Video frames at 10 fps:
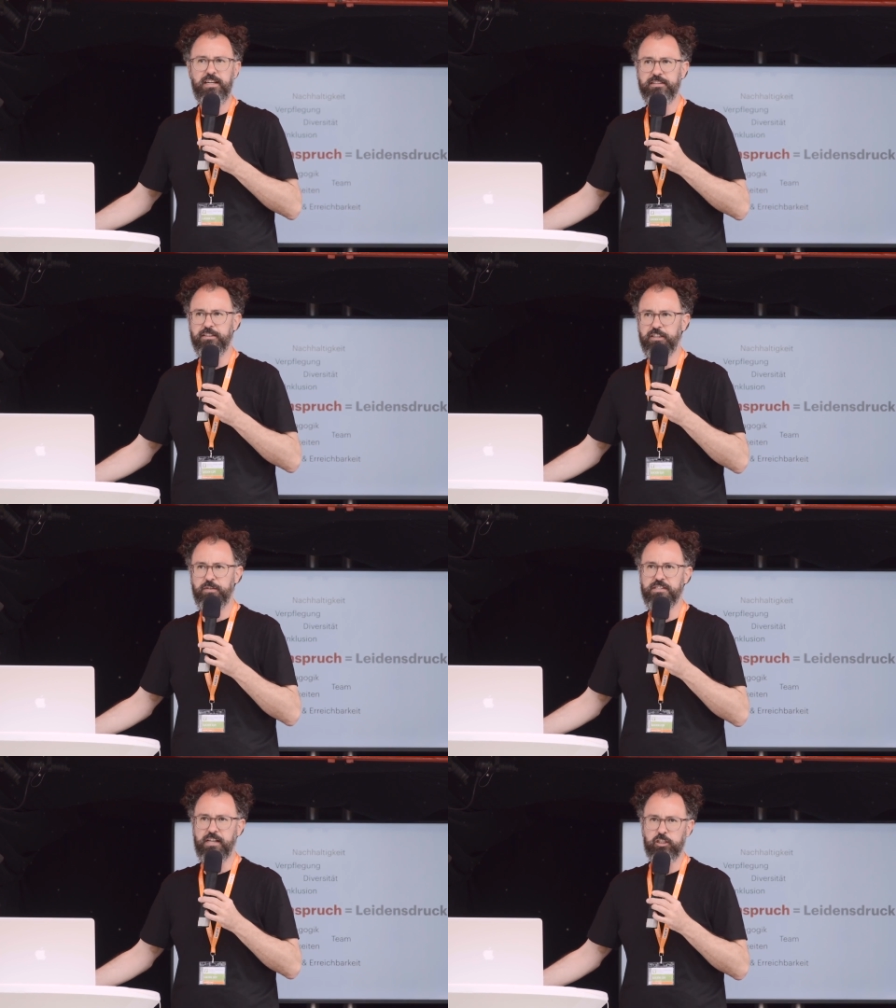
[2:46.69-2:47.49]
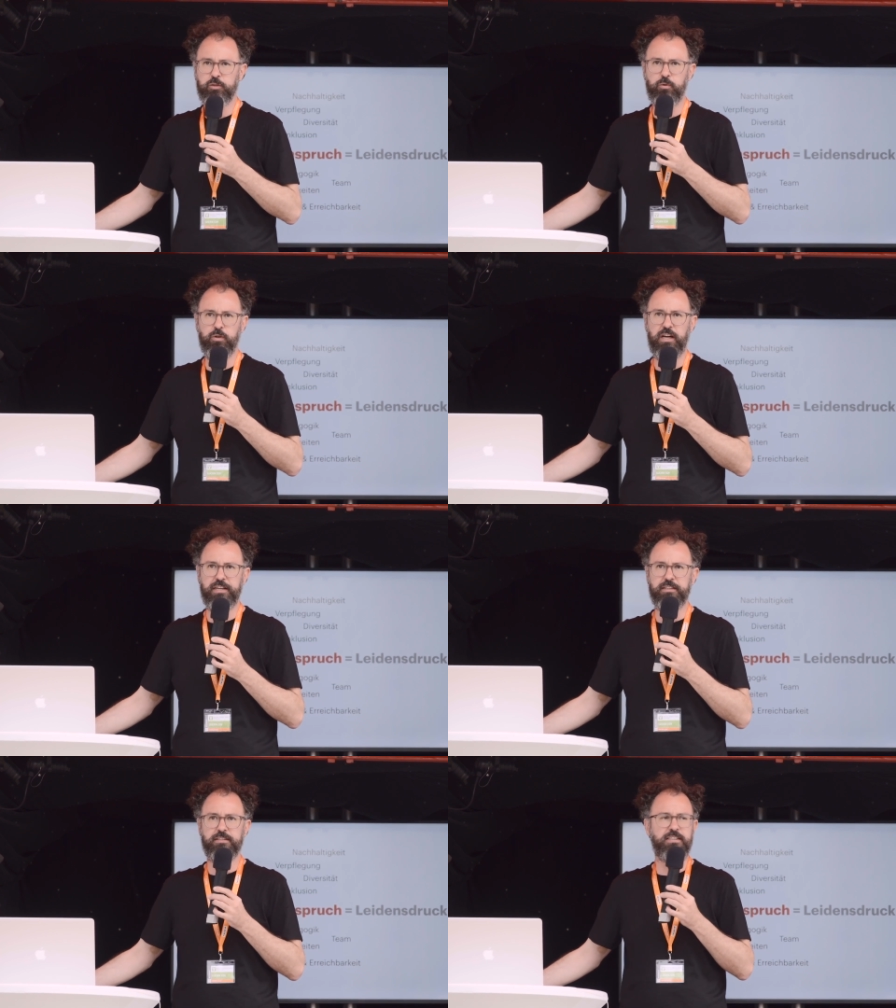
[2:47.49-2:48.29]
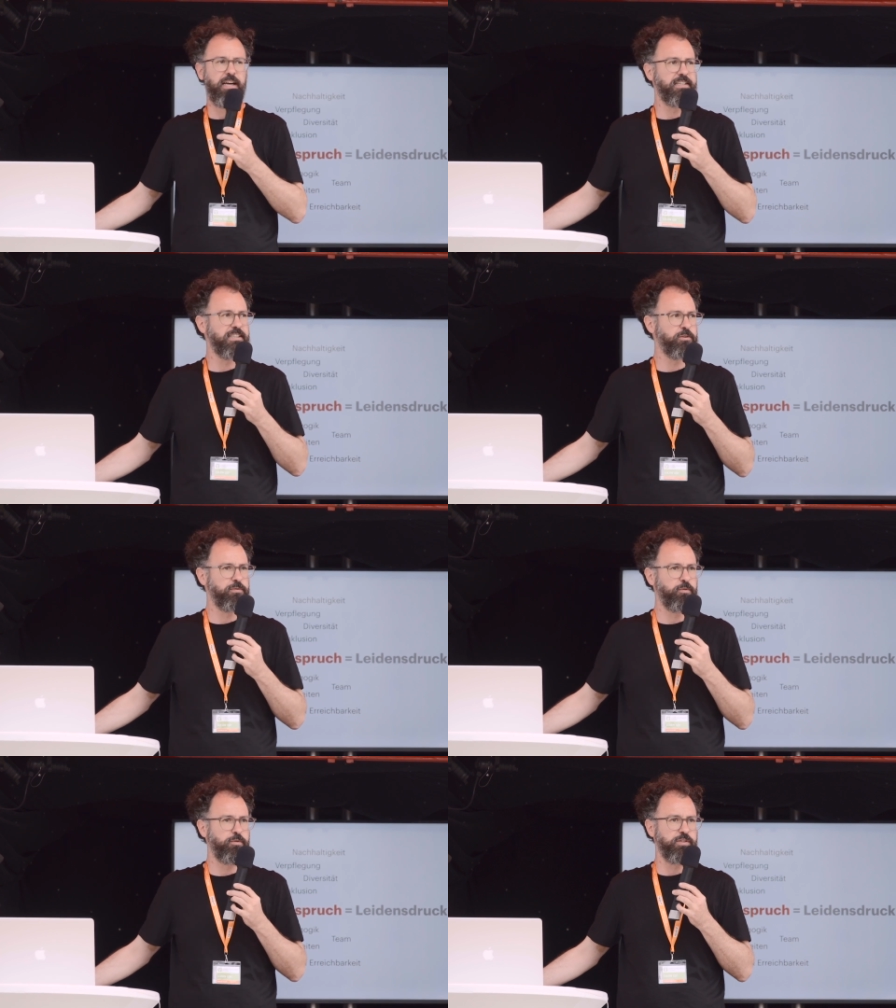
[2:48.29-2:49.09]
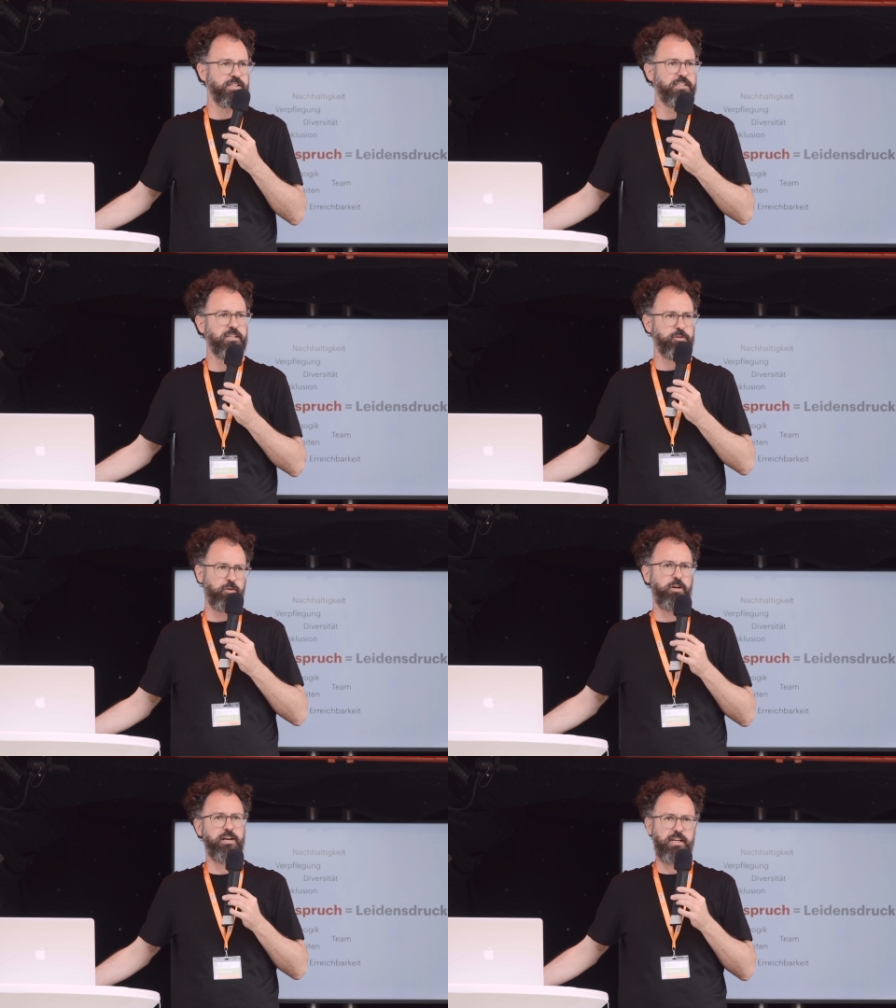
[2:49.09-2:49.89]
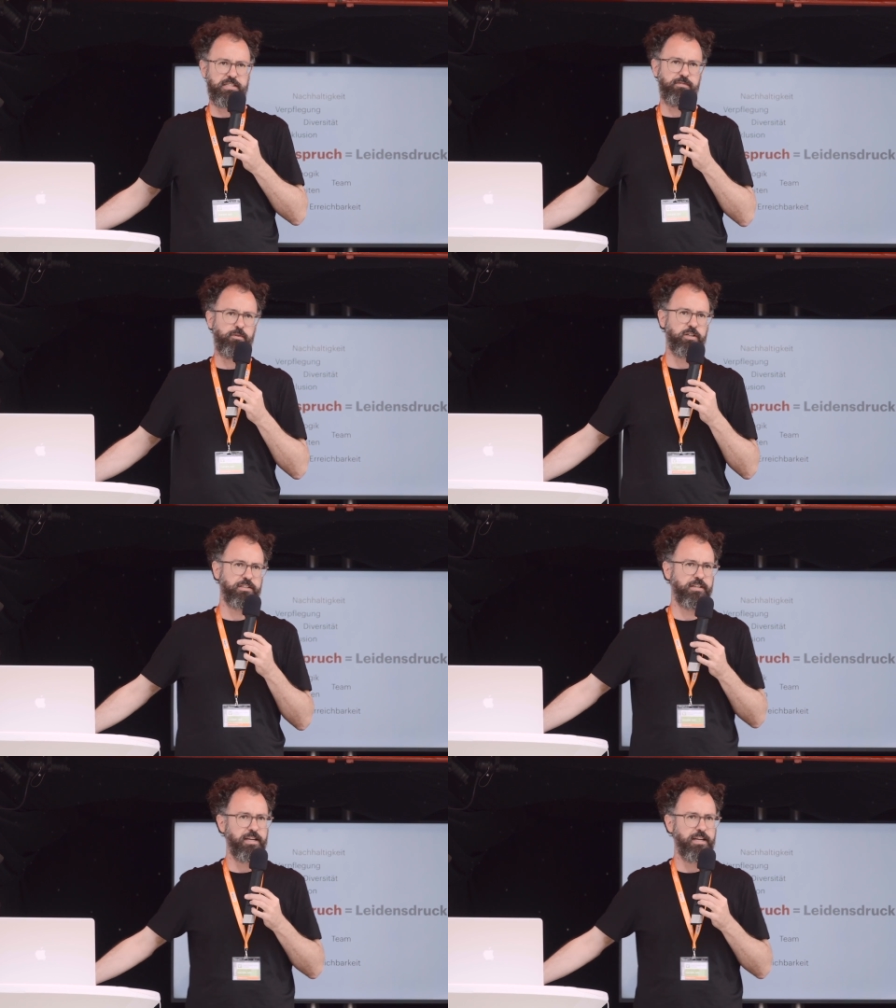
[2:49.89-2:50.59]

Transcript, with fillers: einen gewissen Anspruch an die Einrichtung, wo wir unsere Kinder betreuen lassen wollten.